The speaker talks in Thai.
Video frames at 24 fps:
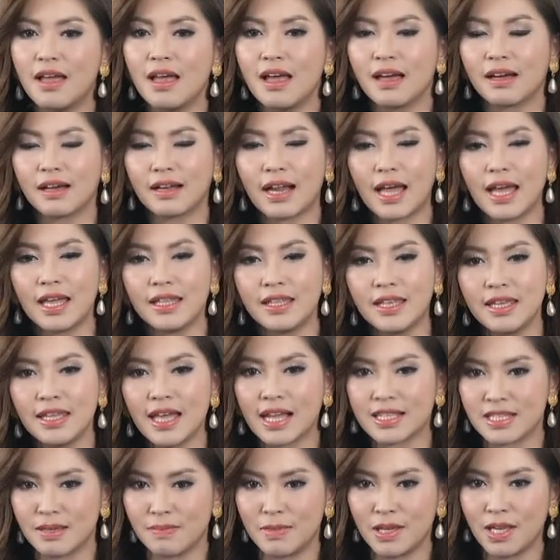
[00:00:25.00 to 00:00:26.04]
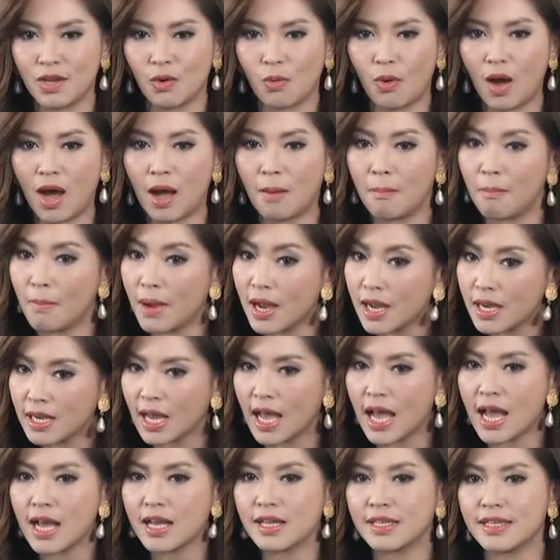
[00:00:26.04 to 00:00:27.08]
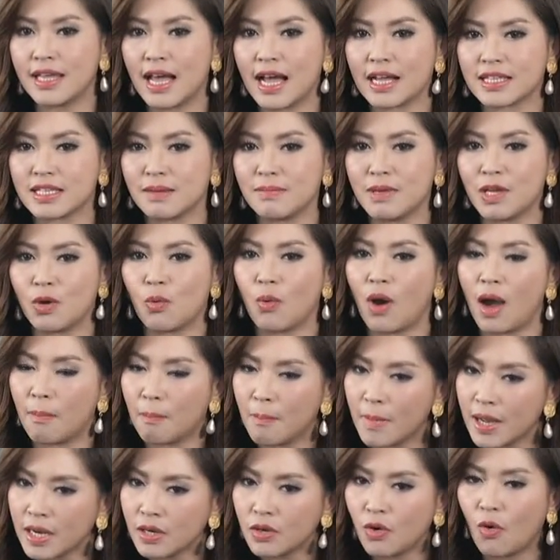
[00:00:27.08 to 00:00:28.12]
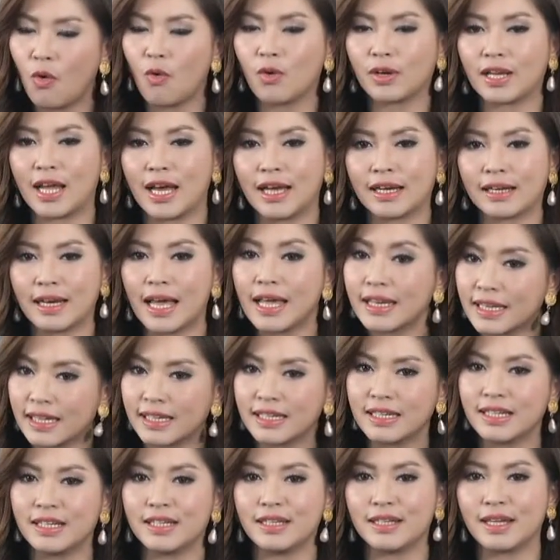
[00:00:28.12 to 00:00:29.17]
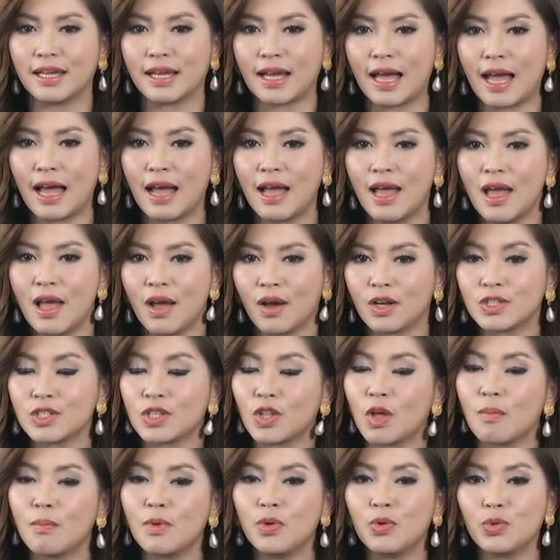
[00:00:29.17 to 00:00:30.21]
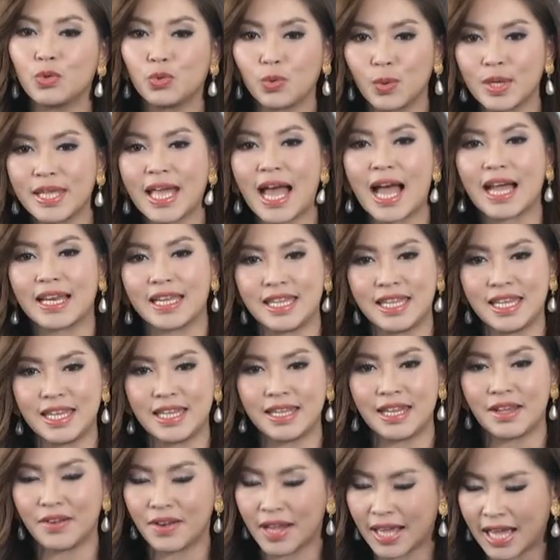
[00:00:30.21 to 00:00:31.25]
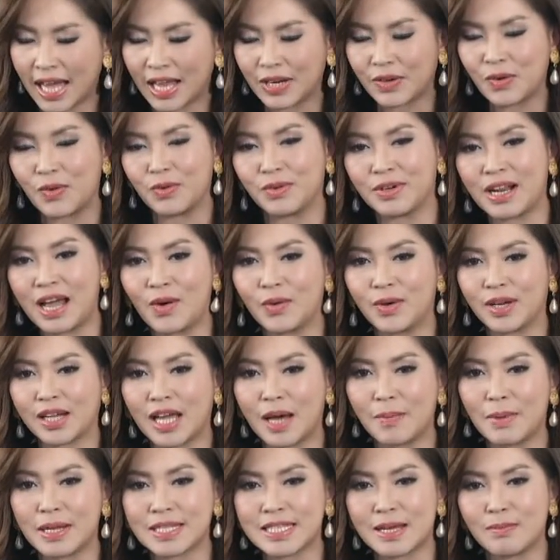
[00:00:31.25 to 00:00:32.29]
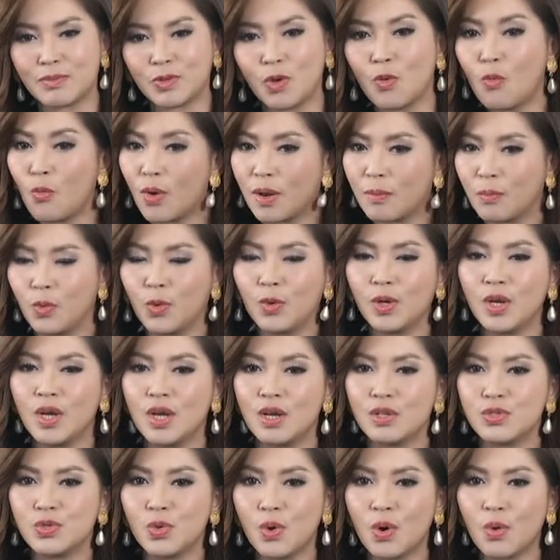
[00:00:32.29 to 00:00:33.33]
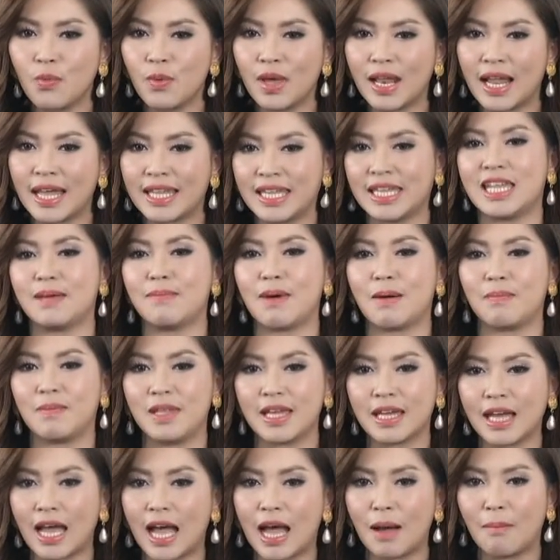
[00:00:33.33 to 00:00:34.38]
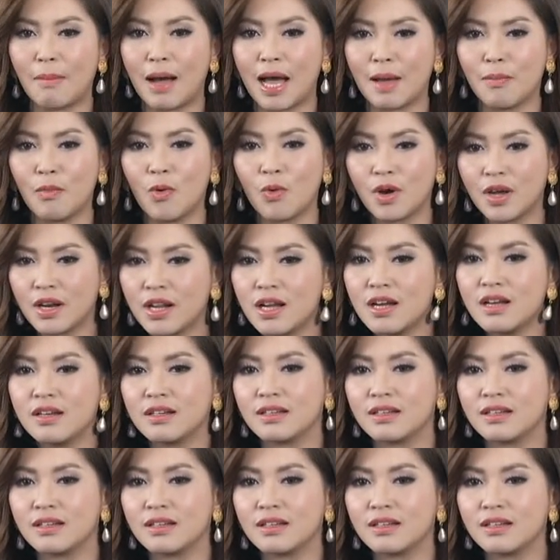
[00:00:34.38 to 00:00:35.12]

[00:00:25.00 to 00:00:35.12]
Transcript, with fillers: ใครที่อยากจะมีความมั่งคั่ง อยากจะมีความมั่นคงทางด้านการเงินนะคะ ก็จะต้องมาดูตัวอย่างดีๆ ในรายการของเรานะคะ ประจำทุกวันพุธช่วงเวลาดีๆแบบนี้ค่ะบ่ายโมงครึ่ง